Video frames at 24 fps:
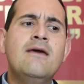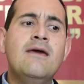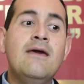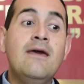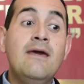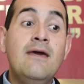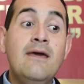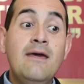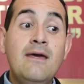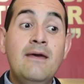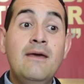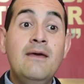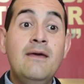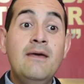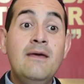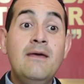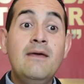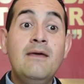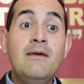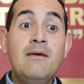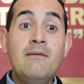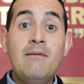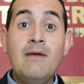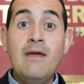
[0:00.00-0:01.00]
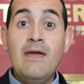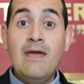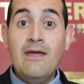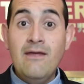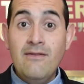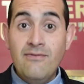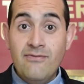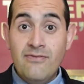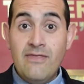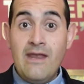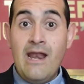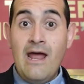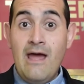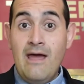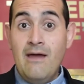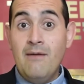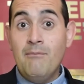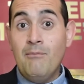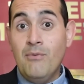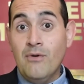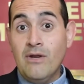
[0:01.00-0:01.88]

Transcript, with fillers: que entra,